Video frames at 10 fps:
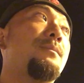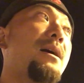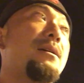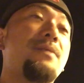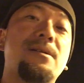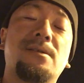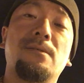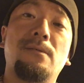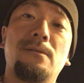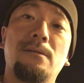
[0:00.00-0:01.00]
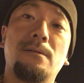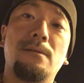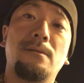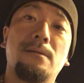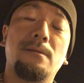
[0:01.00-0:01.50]
まあ、いわゆるそ
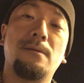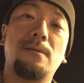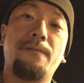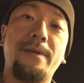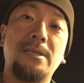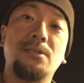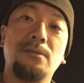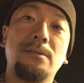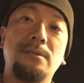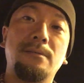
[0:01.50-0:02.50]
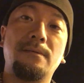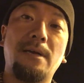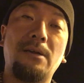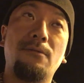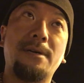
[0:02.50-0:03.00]
のフェラチオ、
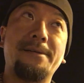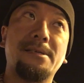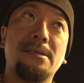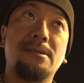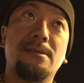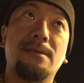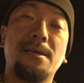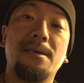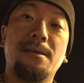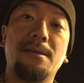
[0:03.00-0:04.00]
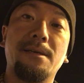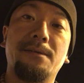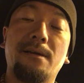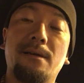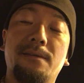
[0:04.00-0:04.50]
あのオーラルセックスで、え
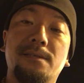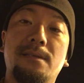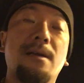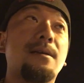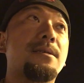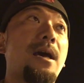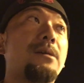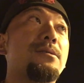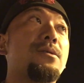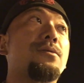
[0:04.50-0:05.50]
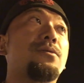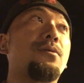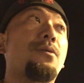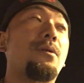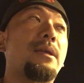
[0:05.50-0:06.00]
いくらかっつったら100ソルと
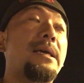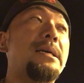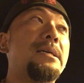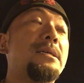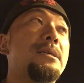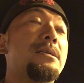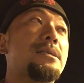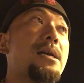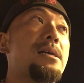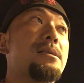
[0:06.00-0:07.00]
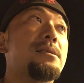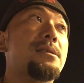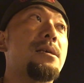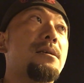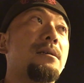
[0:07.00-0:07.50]
いうことで、
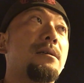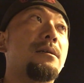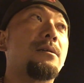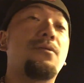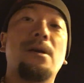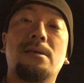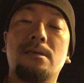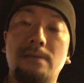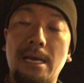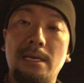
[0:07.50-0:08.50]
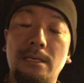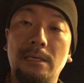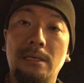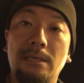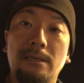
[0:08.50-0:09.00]
3500円ぐらい。
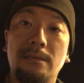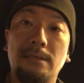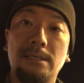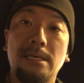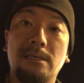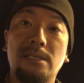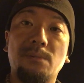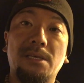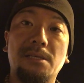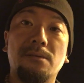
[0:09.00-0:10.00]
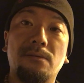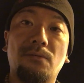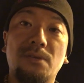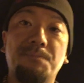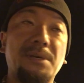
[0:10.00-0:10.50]
でセックスまでする
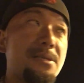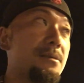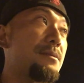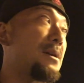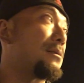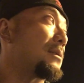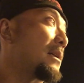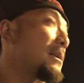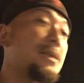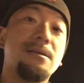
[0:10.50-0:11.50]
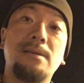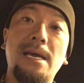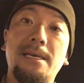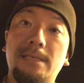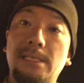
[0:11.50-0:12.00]
と一発いわゆる7000円ぐら
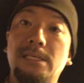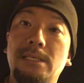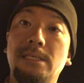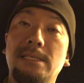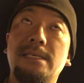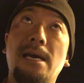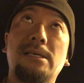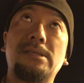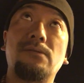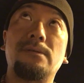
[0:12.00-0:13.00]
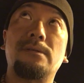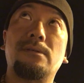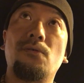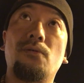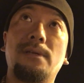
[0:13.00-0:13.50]
いです200ソル
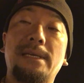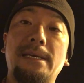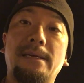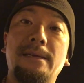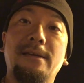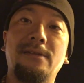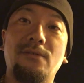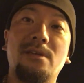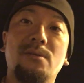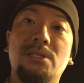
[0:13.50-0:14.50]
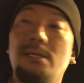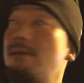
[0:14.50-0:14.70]
ということでね言ってきました